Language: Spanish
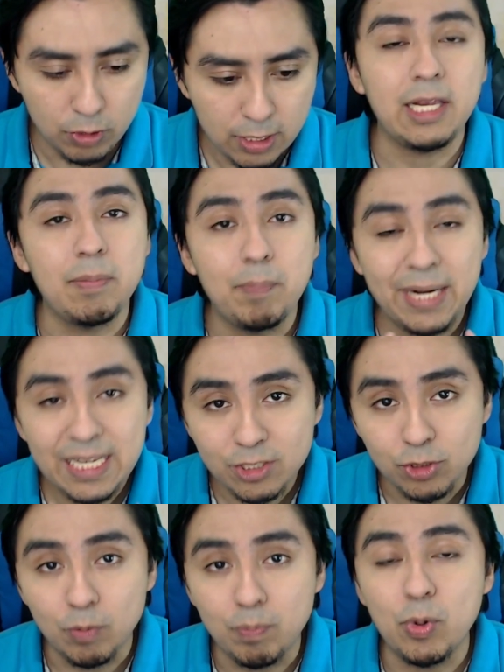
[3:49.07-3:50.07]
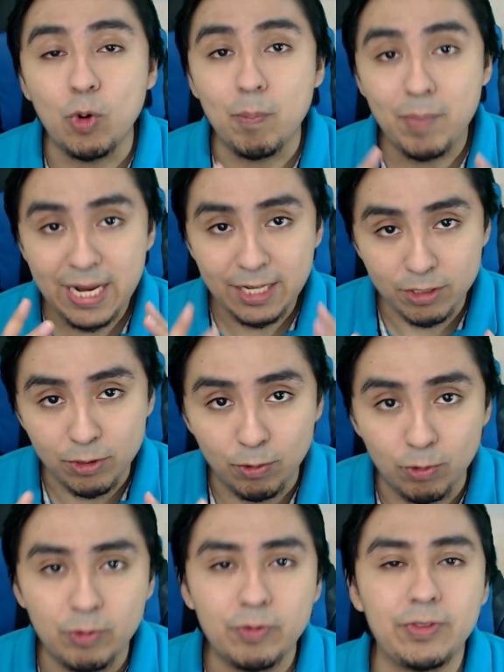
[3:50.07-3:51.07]
El precio
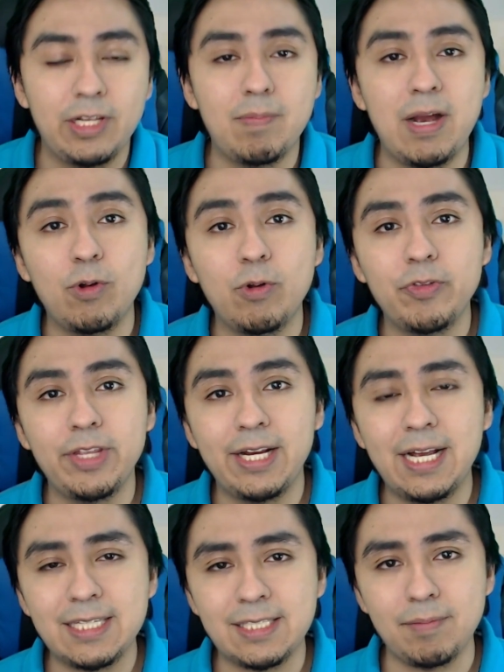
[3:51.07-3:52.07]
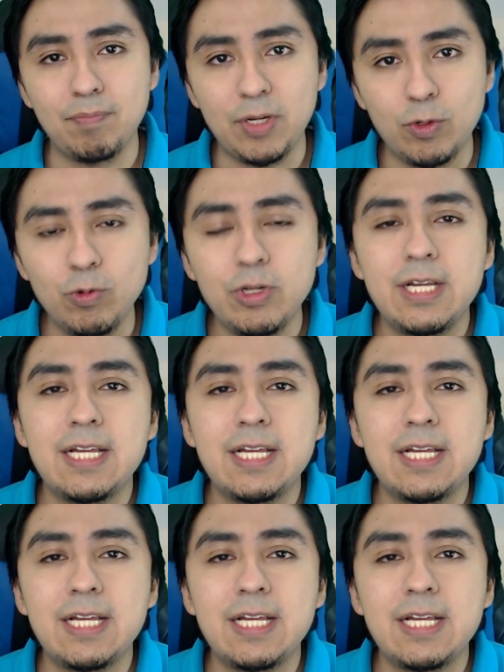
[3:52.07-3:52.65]
promedio del balón de gas en Perú